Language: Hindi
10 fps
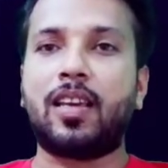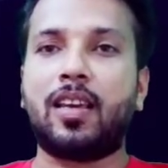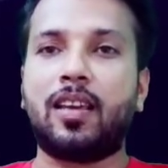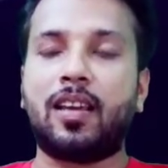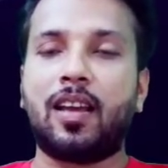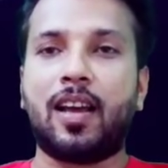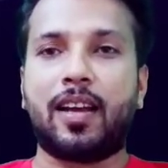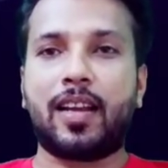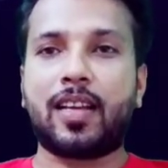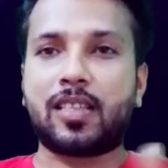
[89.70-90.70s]
कि
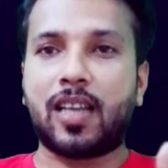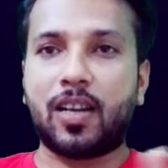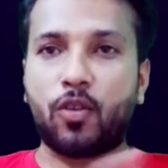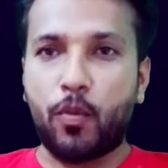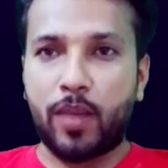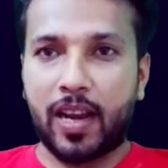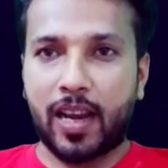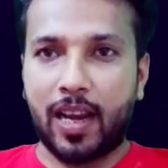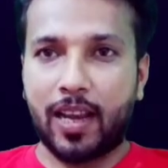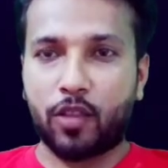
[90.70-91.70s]
रेगिस्तान घूमने
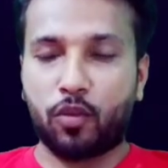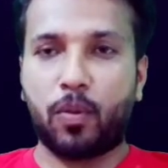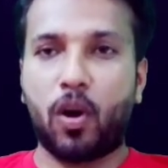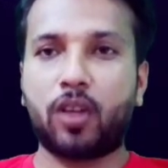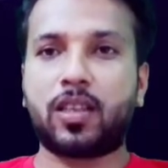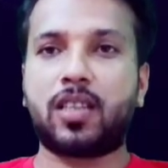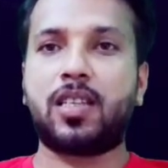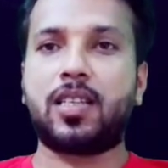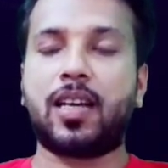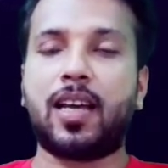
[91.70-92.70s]
के लिए तो बहुत
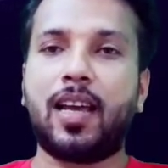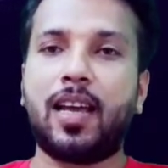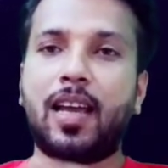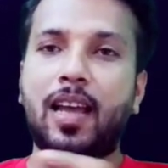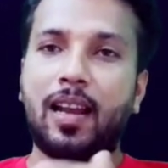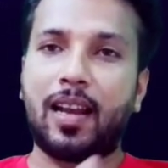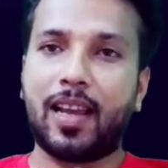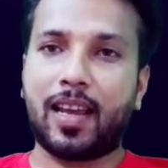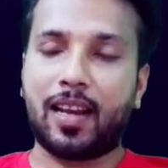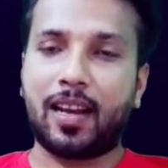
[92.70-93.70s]
अच्छी जगह है
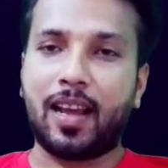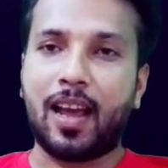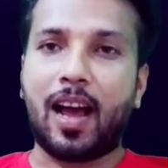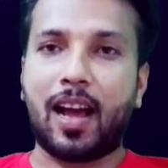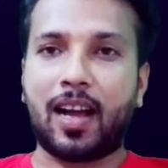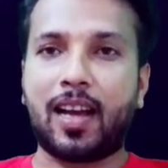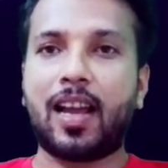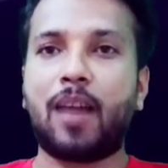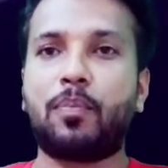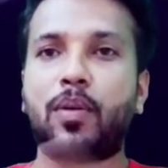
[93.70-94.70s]
लेकिन अगर
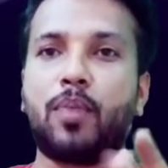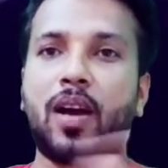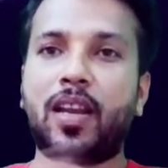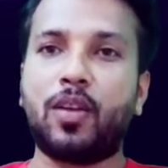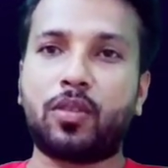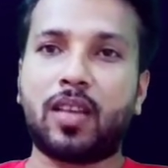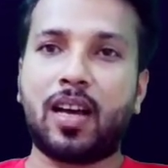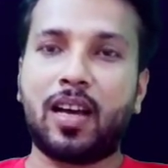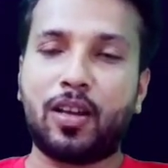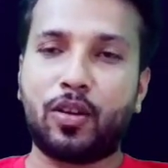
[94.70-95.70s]
यहाँ पर पानी
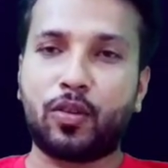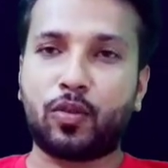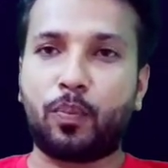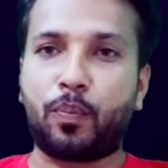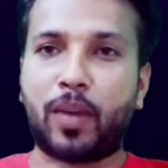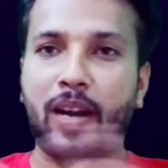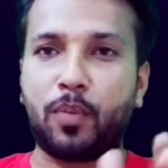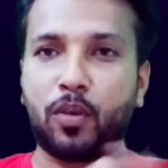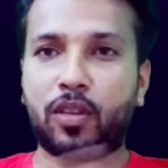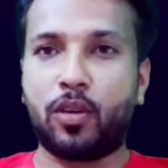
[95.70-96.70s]
होता तो पेड़
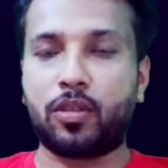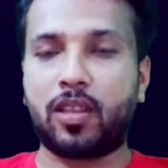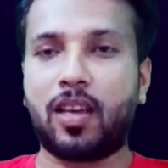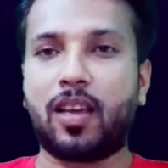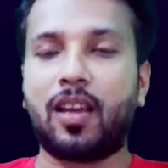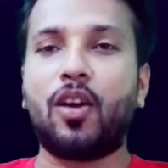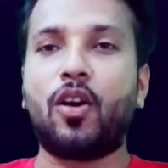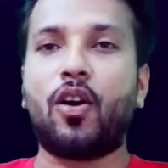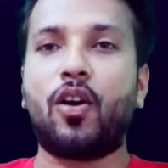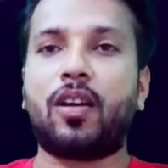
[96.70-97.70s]
पौधे होते
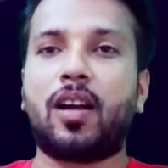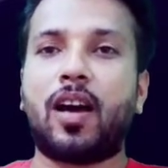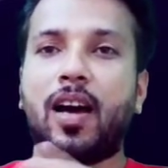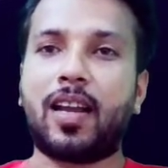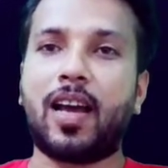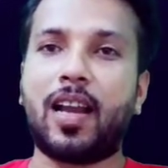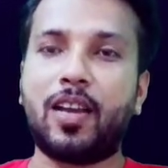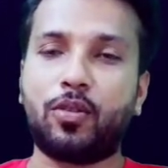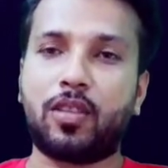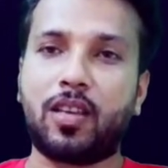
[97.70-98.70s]
और
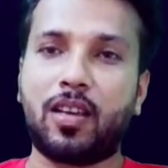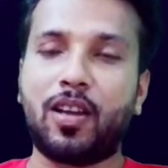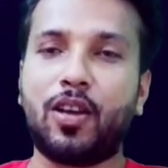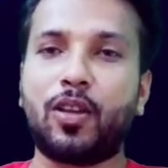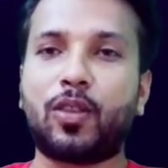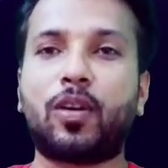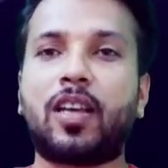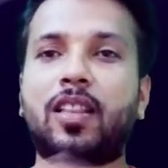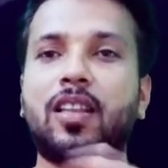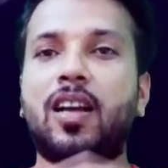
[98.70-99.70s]
हरियाली होती तो
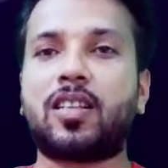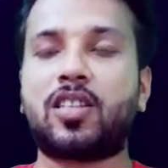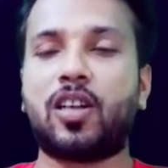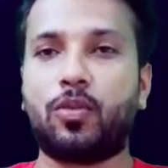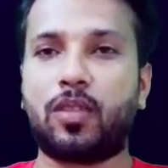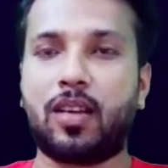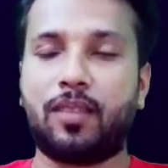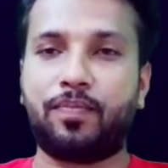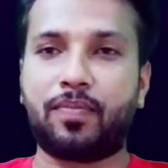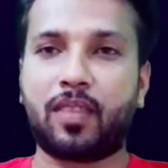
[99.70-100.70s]
कितना अच्छा होता
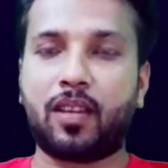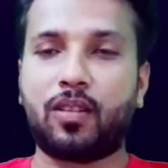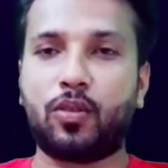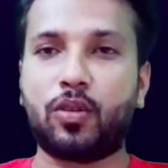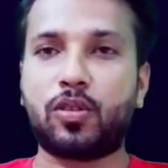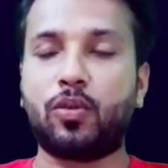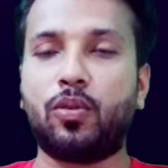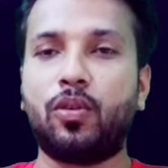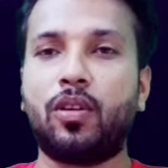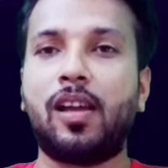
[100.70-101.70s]

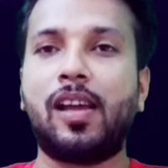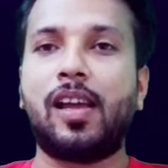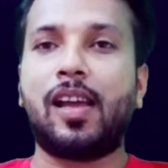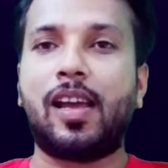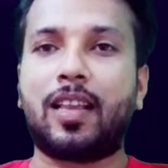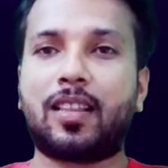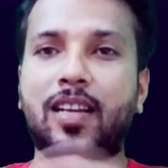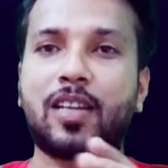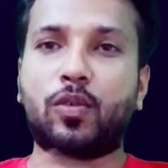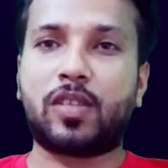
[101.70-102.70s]
दोस्तों
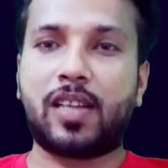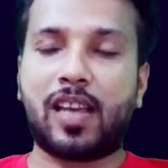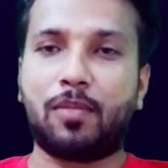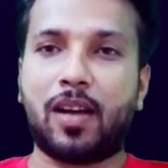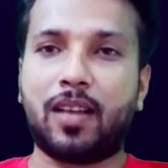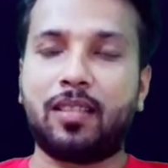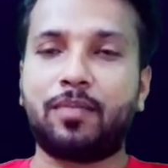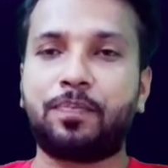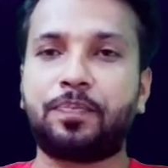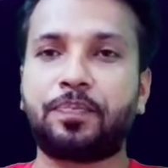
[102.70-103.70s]
इतना सोचने के बाद